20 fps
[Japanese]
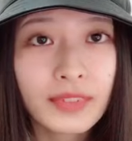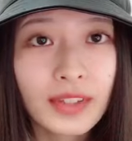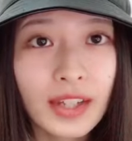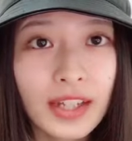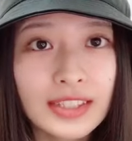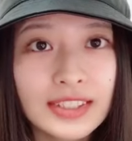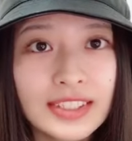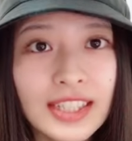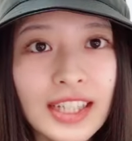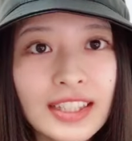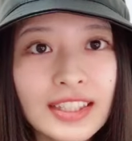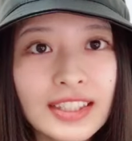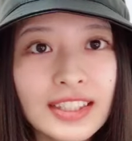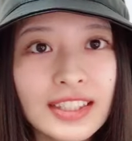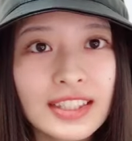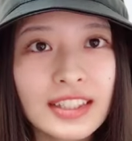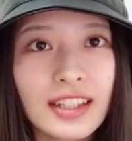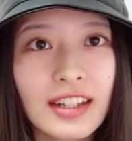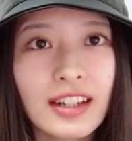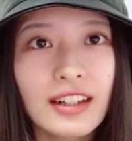あ残
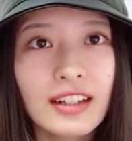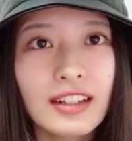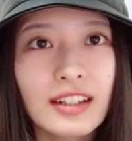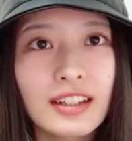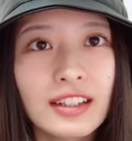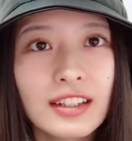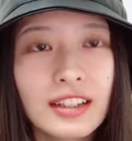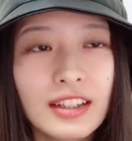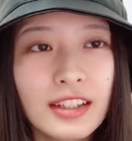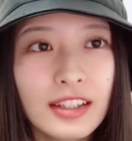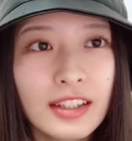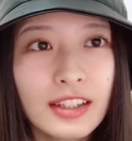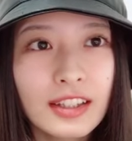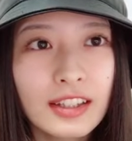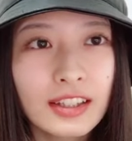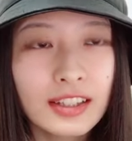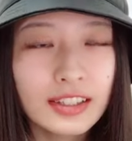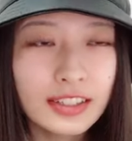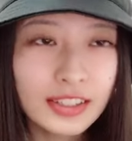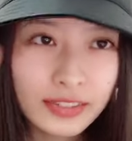機か、
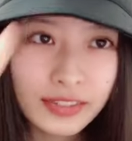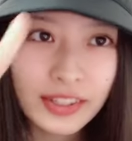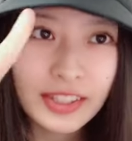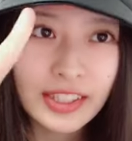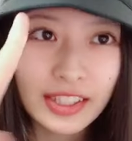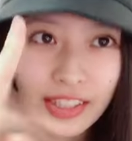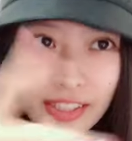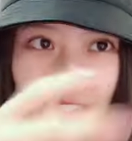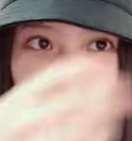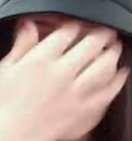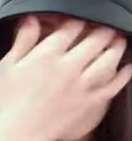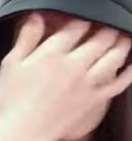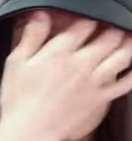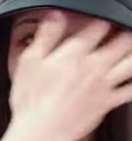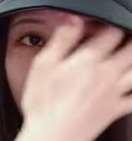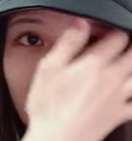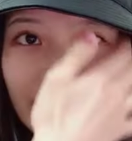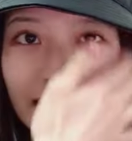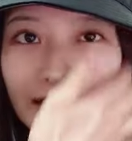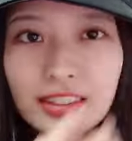にわだっけあれ
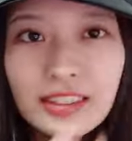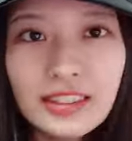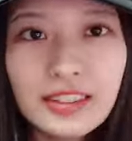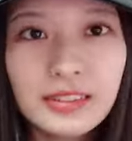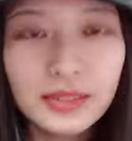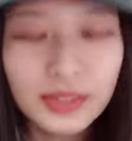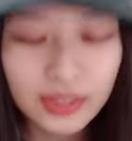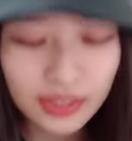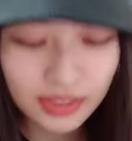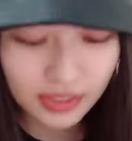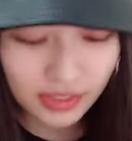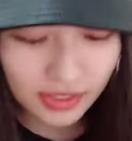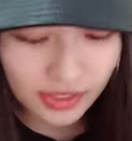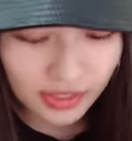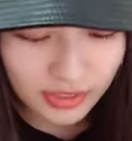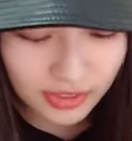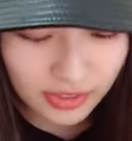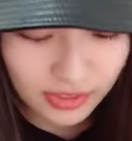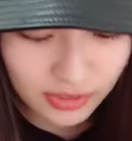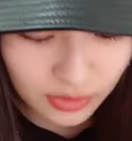は、うん、好きだ
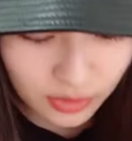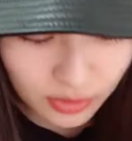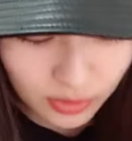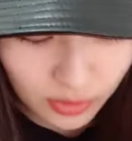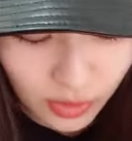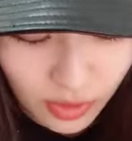し、この